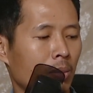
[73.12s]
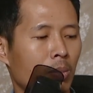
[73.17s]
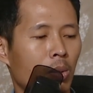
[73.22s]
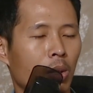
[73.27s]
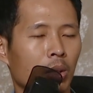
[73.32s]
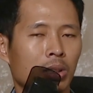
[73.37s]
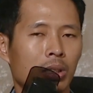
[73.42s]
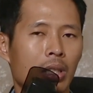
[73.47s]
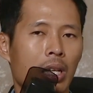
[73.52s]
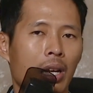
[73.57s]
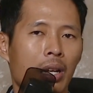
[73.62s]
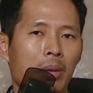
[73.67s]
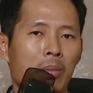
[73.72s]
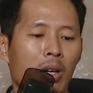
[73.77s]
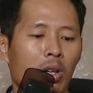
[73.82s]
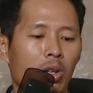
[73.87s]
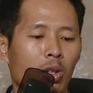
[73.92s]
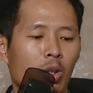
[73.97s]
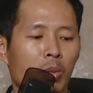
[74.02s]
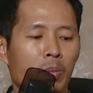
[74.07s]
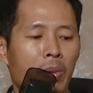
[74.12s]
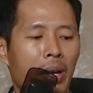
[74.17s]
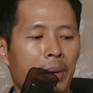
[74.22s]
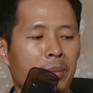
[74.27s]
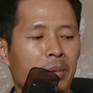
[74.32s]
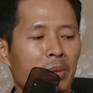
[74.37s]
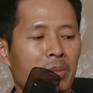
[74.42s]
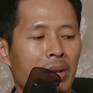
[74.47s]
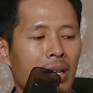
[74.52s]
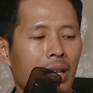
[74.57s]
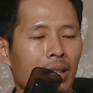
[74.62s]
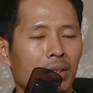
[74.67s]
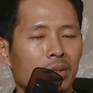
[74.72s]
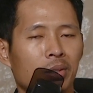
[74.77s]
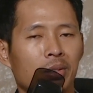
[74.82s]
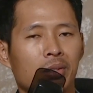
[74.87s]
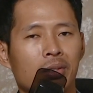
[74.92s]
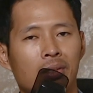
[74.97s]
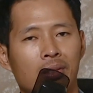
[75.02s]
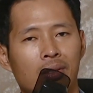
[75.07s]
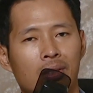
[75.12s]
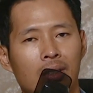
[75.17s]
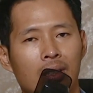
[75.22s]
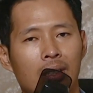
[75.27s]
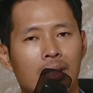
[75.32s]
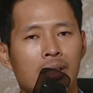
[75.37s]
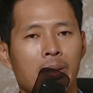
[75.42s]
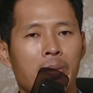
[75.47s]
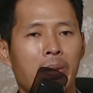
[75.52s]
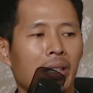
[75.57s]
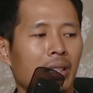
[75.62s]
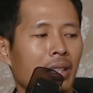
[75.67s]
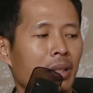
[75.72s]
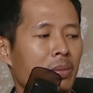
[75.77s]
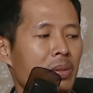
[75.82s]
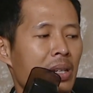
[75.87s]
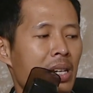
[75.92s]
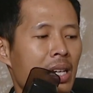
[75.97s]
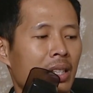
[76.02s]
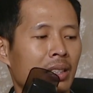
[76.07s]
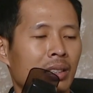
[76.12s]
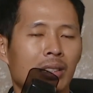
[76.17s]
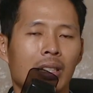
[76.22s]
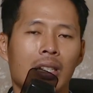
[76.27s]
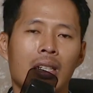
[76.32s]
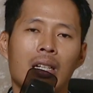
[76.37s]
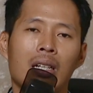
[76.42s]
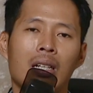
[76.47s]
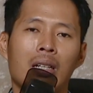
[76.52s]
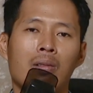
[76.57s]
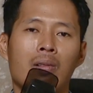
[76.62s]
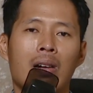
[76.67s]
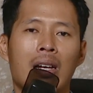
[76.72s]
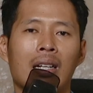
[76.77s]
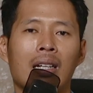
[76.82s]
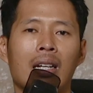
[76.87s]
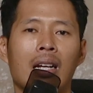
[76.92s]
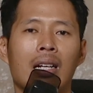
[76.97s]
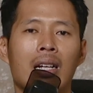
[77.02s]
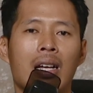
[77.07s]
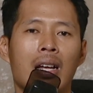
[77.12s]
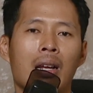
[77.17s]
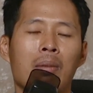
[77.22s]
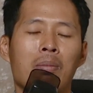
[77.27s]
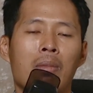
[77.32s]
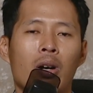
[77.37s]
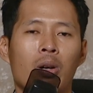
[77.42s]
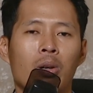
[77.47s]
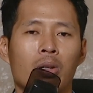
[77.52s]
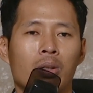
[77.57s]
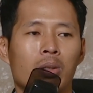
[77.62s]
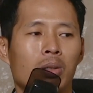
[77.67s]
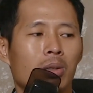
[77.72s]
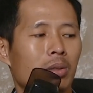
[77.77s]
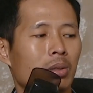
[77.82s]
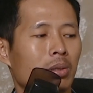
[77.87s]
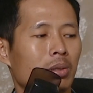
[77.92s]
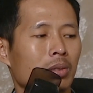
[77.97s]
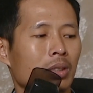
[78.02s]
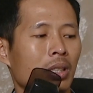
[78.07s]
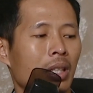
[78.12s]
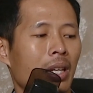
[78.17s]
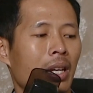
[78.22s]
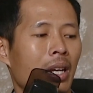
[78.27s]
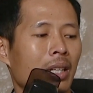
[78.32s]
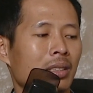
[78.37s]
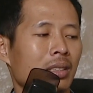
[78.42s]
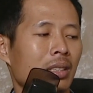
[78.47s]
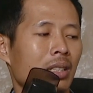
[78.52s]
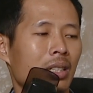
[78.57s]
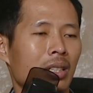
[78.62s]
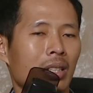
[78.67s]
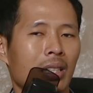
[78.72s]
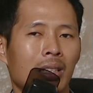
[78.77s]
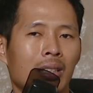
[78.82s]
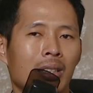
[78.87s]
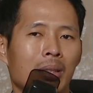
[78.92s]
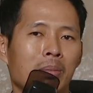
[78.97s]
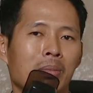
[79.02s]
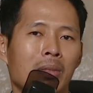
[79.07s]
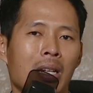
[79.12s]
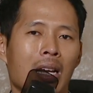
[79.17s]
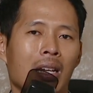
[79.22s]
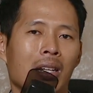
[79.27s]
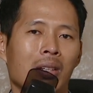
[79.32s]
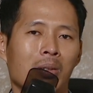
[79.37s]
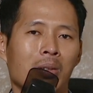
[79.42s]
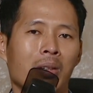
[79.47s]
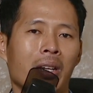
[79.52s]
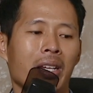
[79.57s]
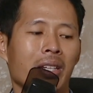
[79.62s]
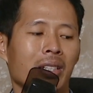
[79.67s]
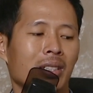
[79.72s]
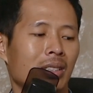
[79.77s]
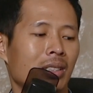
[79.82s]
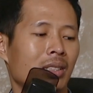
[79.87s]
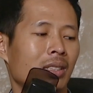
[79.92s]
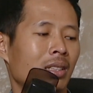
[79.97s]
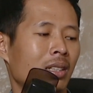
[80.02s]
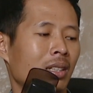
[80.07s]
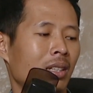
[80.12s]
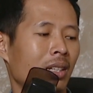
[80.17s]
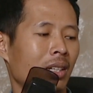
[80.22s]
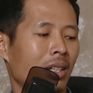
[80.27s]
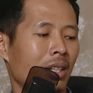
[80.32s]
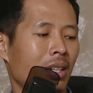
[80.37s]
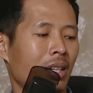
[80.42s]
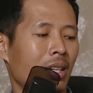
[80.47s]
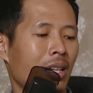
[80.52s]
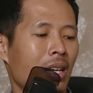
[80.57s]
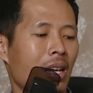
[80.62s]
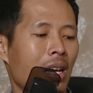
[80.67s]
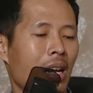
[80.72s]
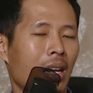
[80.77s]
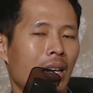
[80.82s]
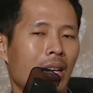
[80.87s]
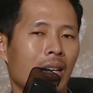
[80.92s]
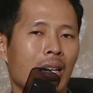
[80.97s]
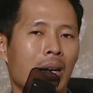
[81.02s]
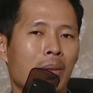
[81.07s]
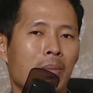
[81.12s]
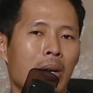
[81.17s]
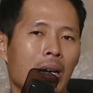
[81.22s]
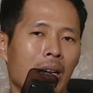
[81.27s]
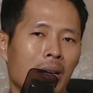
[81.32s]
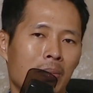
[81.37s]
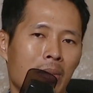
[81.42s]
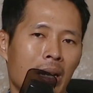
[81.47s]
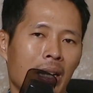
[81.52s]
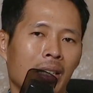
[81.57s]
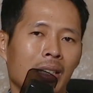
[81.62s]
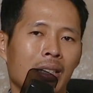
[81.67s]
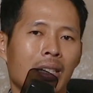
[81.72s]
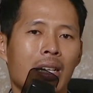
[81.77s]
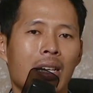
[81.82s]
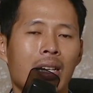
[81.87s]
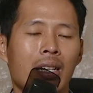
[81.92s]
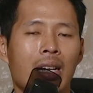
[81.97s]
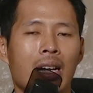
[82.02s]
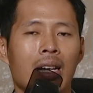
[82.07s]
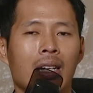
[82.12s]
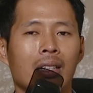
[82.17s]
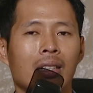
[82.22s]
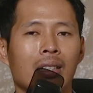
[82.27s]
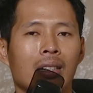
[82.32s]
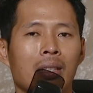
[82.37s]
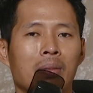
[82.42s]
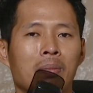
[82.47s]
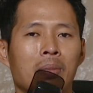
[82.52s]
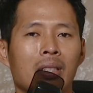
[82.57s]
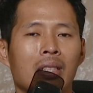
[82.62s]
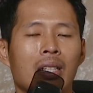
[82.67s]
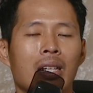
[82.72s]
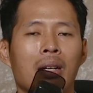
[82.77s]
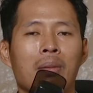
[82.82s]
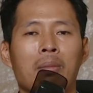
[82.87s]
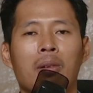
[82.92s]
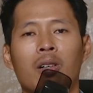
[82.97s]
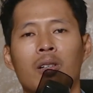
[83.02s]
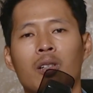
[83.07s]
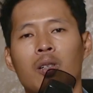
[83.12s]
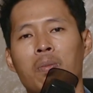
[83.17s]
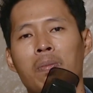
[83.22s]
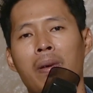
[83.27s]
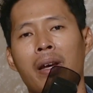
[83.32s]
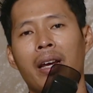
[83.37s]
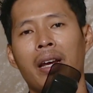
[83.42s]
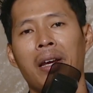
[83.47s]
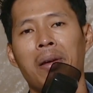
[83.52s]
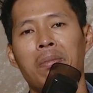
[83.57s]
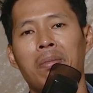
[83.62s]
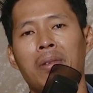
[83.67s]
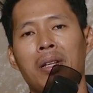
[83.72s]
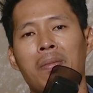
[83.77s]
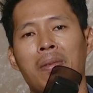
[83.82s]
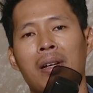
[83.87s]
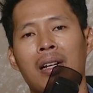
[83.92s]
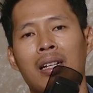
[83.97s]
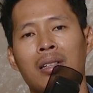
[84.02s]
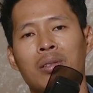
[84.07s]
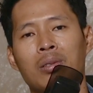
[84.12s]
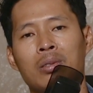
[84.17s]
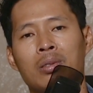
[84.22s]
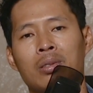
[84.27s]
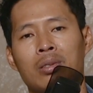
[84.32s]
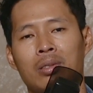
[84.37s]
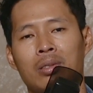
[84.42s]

Box dari Maono PM500 seperti biasa warna dari Maono ciri khasnya hitam dan orange. Ada gambar mic-nya dan tipenya Mono PM500.